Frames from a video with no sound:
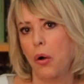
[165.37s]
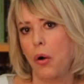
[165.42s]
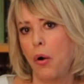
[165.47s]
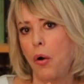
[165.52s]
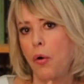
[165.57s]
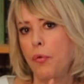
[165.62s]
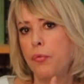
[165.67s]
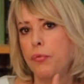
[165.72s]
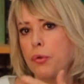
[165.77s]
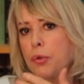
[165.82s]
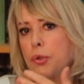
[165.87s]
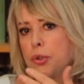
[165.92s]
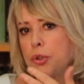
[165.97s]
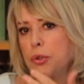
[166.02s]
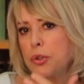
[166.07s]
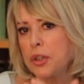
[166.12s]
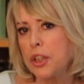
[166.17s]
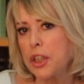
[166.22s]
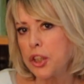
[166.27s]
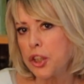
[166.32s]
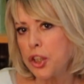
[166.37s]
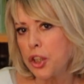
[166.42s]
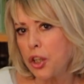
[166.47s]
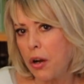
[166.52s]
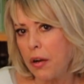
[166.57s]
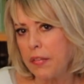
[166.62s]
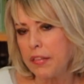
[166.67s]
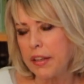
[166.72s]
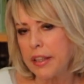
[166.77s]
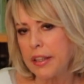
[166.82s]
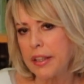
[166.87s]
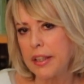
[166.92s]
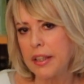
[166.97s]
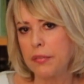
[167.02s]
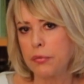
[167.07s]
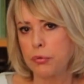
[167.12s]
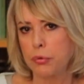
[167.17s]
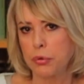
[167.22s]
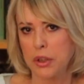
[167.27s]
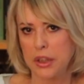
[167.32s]
en fonction des gens avec
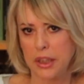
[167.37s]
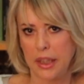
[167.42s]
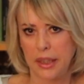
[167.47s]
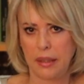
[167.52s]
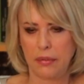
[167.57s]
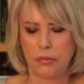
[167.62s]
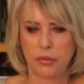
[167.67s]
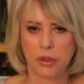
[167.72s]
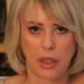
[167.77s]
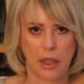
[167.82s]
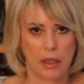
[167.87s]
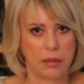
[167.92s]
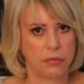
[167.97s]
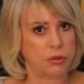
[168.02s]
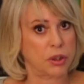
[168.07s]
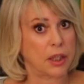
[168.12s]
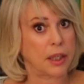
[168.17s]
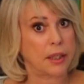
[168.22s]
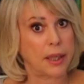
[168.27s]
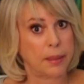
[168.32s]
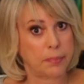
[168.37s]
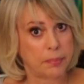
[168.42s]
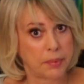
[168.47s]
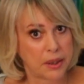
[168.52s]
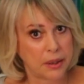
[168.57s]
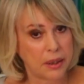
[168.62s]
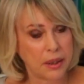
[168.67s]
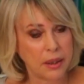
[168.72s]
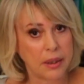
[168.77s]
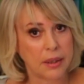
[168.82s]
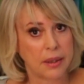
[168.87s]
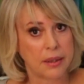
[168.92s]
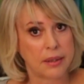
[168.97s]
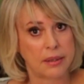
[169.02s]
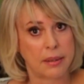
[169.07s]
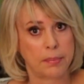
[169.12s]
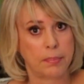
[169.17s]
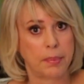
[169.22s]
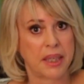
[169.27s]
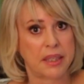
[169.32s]
qui vous serez, vous allez vous adapter à
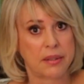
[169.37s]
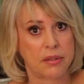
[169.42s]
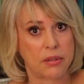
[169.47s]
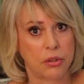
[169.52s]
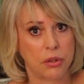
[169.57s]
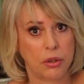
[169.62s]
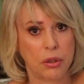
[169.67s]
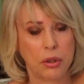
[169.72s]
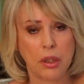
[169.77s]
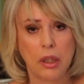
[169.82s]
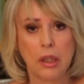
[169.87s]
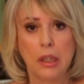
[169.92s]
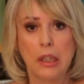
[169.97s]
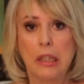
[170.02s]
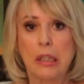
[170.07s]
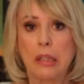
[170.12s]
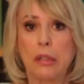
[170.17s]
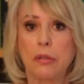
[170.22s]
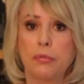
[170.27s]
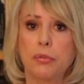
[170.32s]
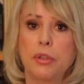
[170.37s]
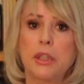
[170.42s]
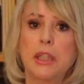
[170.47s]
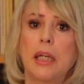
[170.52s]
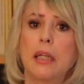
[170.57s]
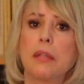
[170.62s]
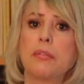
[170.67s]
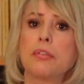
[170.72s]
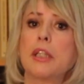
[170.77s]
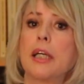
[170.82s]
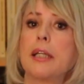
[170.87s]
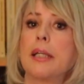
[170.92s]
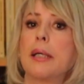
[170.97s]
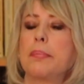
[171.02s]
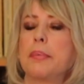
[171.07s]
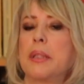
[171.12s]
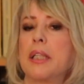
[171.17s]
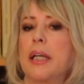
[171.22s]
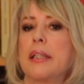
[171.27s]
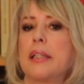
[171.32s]
ces personnes, vous allez vous
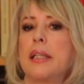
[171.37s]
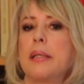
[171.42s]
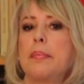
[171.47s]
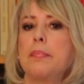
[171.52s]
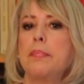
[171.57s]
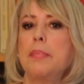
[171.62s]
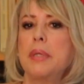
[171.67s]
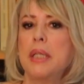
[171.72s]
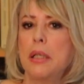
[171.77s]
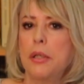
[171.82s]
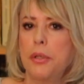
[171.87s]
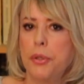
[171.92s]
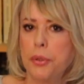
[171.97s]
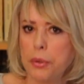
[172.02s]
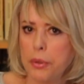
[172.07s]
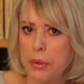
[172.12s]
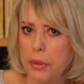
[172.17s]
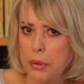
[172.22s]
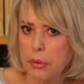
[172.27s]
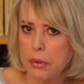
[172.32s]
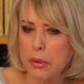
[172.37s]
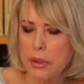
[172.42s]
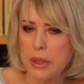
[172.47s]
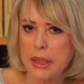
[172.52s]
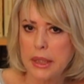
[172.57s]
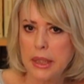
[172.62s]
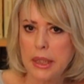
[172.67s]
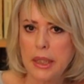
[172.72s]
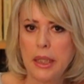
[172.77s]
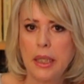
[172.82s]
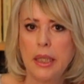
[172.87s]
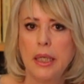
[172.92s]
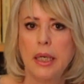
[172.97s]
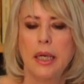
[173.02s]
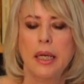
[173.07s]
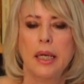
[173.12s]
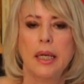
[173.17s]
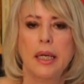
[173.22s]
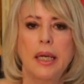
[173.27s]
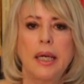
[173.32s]
adapter à des milieux aussi,
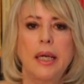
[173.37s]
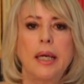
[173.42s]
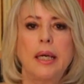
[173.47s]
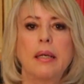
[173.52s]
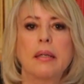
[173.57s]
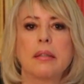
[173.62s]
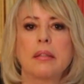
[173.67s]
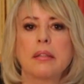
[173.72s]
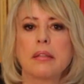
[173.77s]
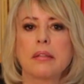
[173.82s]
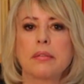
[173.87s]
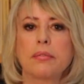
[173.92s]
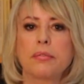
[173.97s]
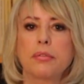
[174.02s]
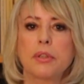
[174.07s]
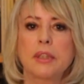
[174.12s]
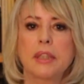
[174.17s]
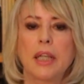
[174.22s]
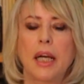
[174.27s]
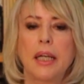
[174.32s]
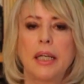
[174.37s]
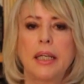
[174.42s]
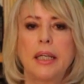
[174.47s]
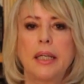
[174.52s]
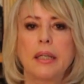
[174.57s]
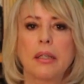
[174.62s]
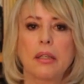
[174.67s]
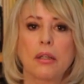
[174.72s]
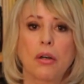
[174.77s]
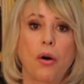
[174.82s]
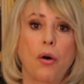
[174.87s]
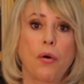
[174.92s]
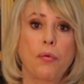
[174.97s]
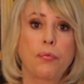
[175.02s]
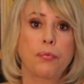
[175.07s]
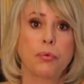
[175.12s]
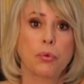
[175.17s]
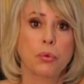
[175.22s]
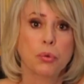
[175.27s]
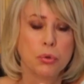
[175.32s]
et vous allez en
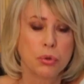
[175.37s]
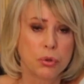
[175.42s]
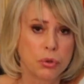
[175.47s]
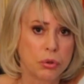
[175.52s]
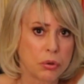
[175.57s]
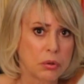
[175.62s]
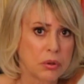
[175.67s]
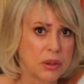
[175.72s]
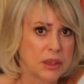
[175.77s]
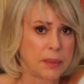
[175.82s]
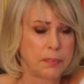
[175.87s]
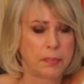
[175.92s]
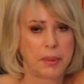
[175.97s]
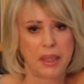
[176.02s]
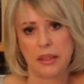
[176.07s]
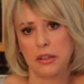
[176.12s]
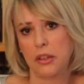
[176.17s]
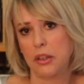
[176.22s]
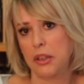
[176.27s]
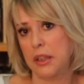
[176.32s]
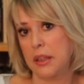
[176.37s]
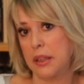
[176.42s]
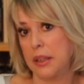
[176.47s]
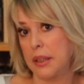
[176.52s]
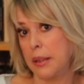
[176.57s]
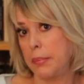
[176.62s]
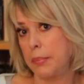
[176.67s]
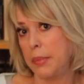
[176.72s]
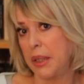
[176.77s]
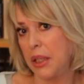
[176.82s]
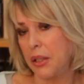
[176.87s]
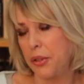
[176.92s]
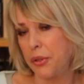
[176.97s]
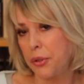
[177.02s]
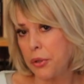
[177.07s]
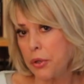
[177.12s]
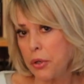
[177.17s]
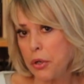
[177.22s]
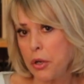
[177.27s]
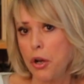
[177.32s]
fonction de ces personnes et de ces
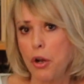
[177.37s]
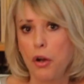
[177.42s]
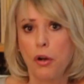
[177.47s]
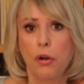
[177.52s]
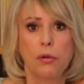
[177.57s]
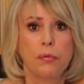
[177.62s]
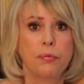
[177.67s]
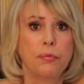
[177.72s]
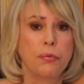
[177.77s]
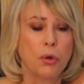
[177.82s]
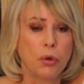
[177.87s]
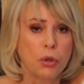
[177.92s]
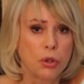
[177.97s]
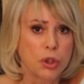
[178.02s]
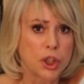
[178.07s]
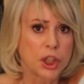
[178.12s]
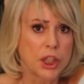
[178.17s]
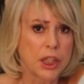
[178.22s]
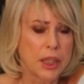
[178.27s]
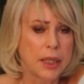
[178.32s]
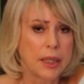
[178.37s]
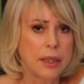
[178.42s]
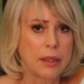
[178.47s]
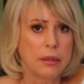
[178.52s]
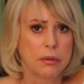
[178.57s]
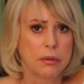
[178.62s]
milieux forger